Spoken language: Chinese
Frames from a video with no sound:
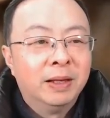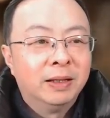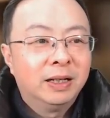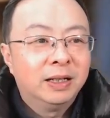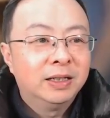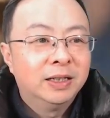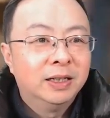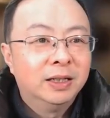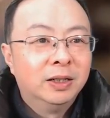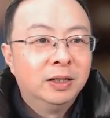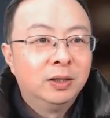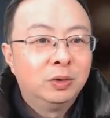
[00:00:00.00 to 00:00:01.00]
但
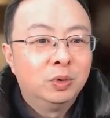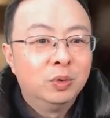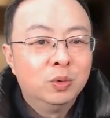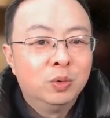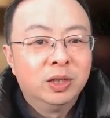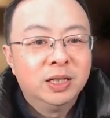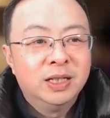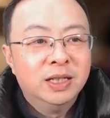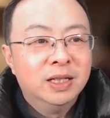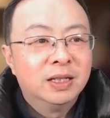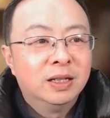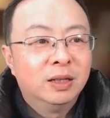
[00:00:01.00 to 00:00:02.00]
是中国的景
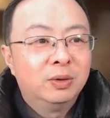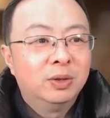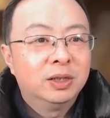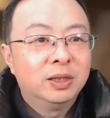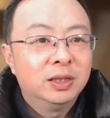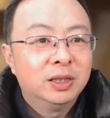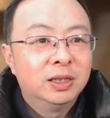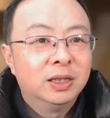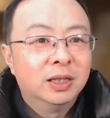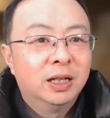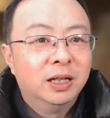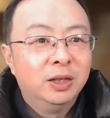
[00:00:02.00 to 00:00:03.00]
色确实是
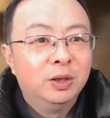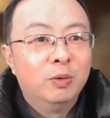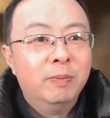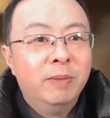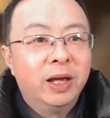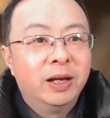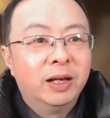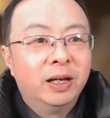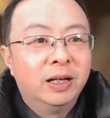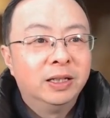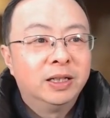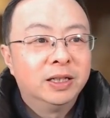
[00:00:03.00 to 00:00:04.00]
很优美，
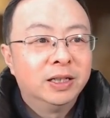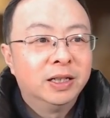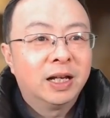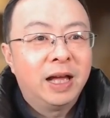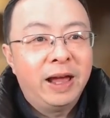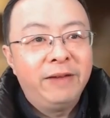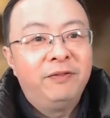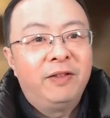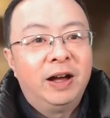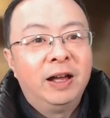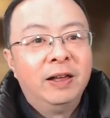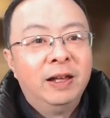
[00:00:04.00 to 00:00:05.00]
很值得开发。